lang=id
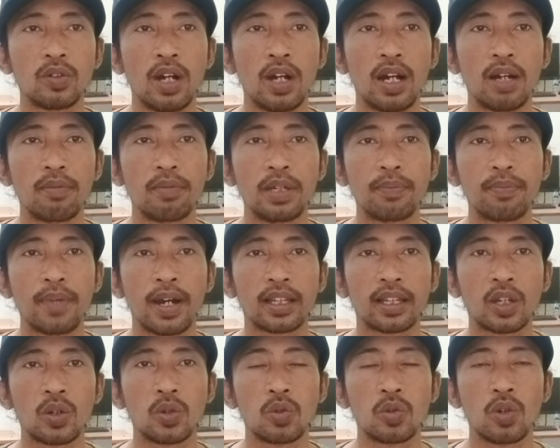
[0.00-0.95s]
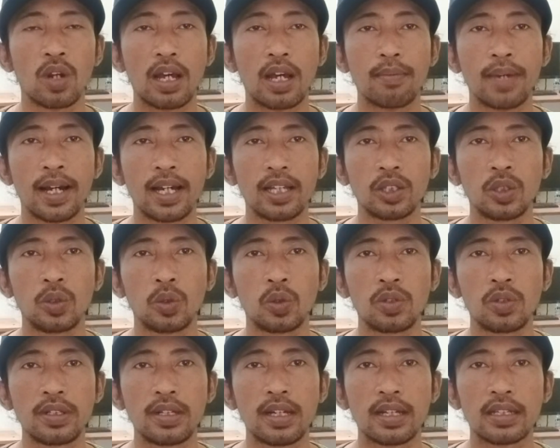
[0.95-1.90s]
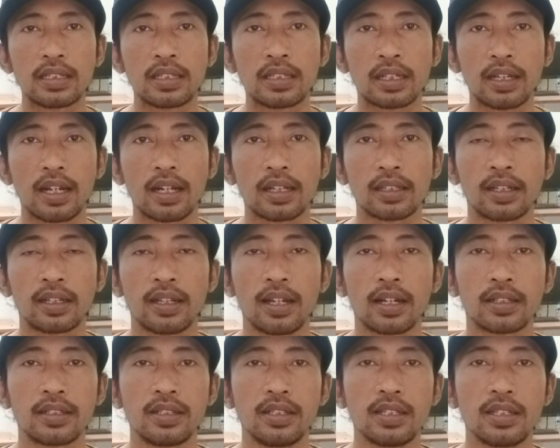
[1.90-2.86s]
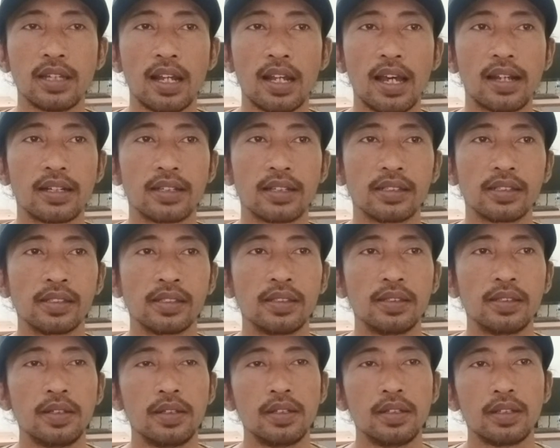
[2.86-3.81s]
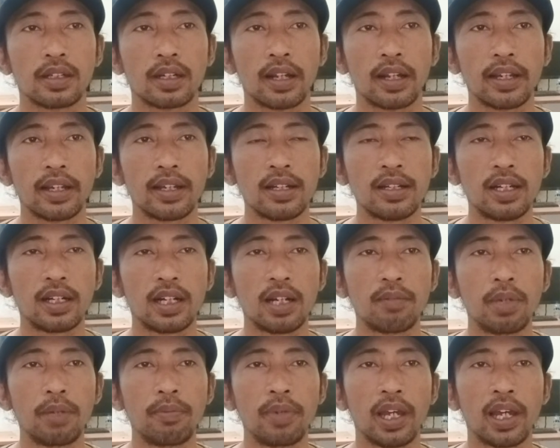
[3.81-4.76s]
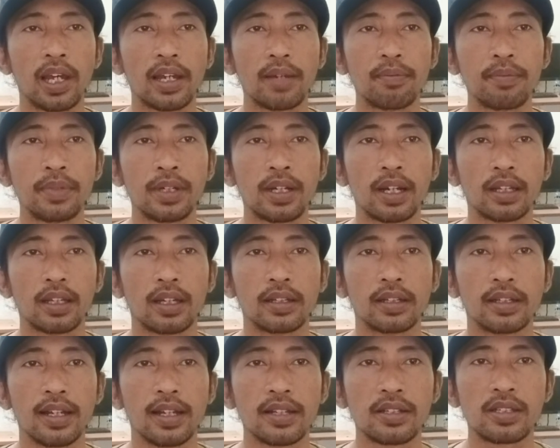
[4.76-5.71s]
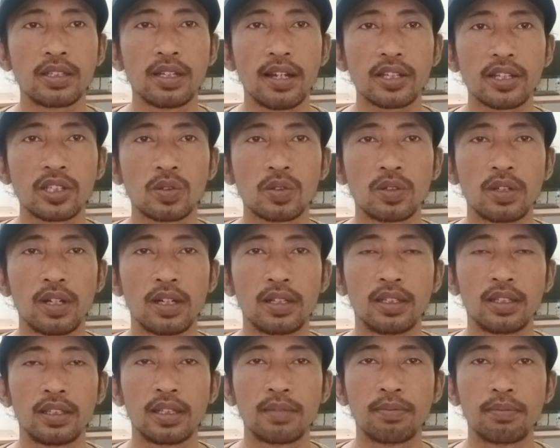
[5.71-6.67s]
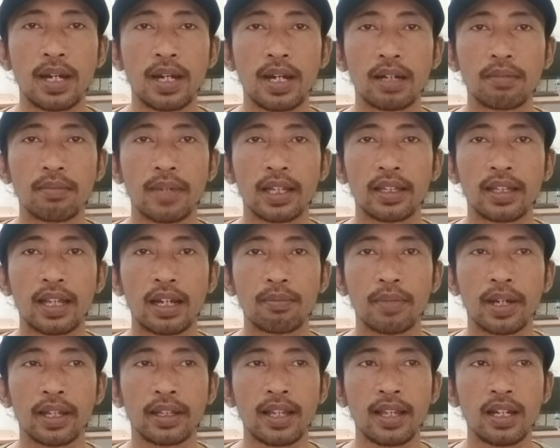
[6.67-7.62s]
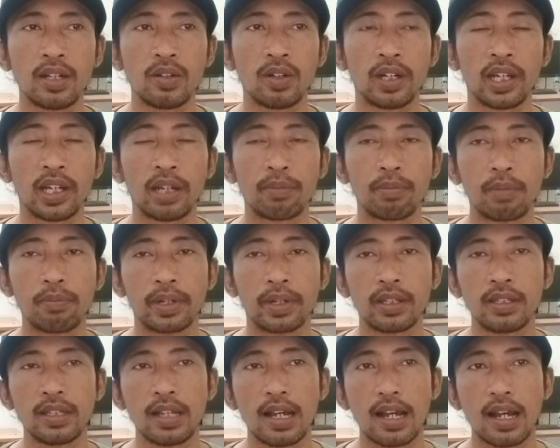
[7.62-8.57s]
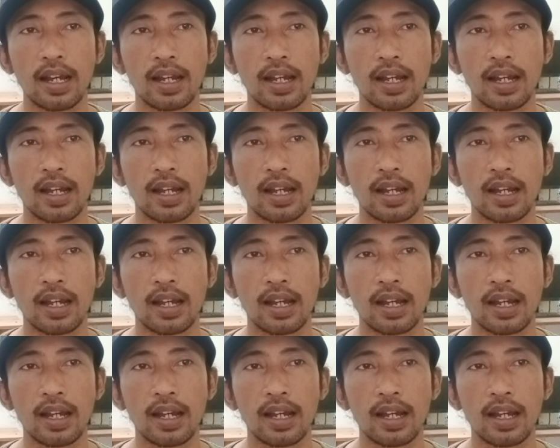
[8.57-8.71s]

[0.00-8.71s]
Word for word: Habib atau ulama turun dan teriak-teriak di jalan. Kenaikan harga BBM, kata dia, jelas sudah ditimbang matang-matang oleh pemerintah.